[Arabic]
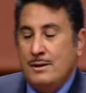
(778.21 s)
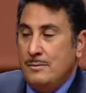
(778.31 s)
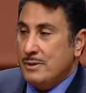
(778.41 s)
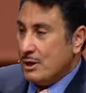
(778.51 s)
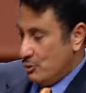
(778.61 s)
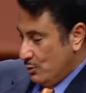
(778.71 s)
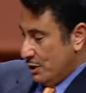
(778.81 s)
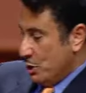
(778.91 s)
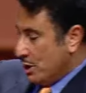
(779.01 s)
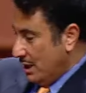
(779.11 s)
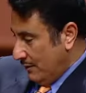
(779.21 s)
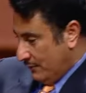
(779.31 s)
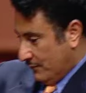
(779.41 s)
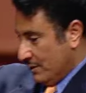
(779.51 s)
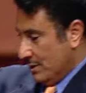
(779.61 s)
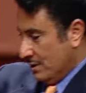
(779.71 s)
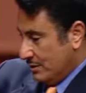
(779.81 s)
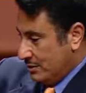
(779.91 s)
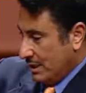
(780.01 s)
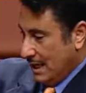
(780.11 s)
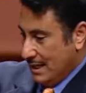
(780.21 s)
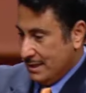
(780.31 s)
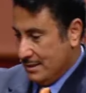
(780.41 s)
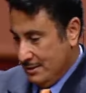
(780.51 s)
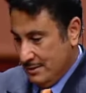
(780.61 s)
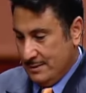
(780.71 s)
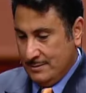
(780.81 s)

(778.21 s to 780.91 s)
علشان لما أنت تدي الله